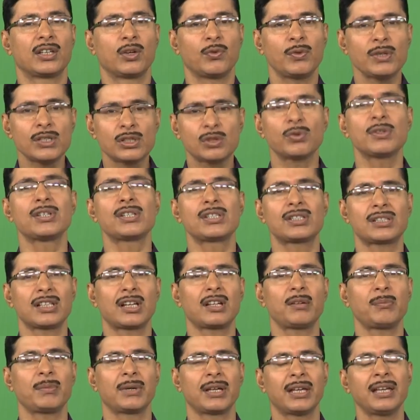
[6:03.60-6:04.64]
कि विश्व
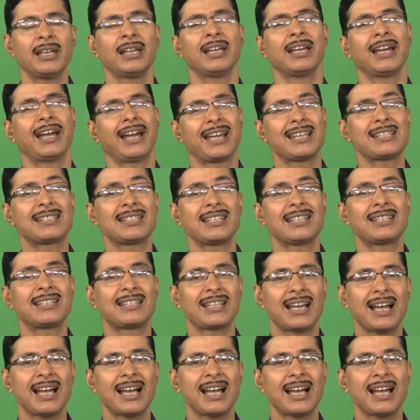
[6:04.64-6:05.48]
स्तर में ऐसी